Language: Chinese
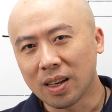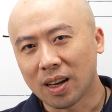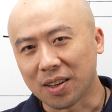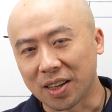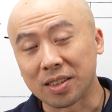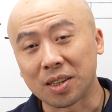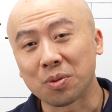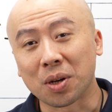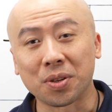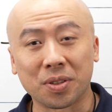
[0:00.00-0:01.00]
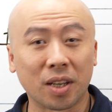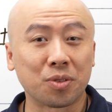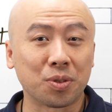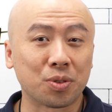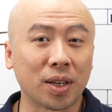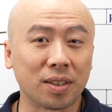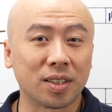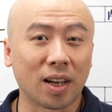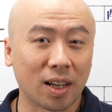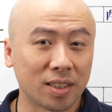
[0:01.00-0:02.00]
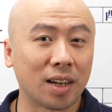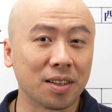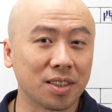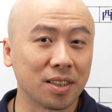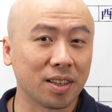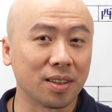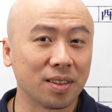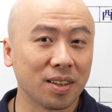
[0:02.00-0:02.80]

啊，眼尖的网友，你可以去算一下，它差了几天？